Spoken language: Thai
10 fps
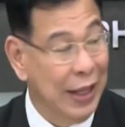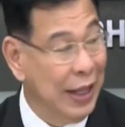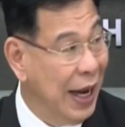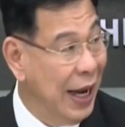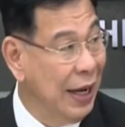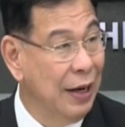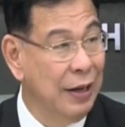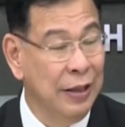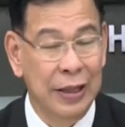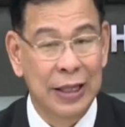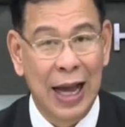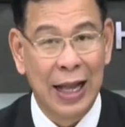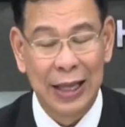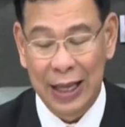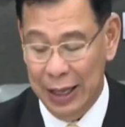กทางฝั่งยุโรปนะ
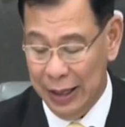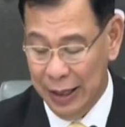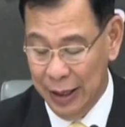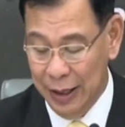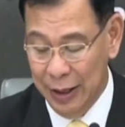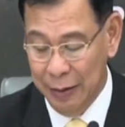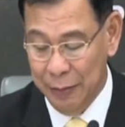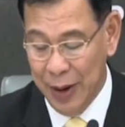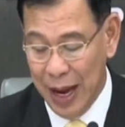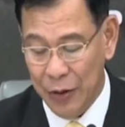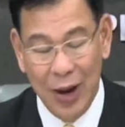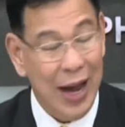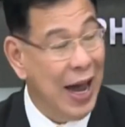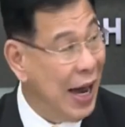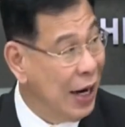ขึ้นมาโอ้วันหนึ่งเยอะมาก
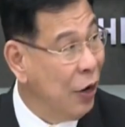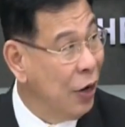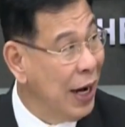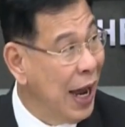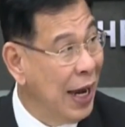เลยนะค่ะ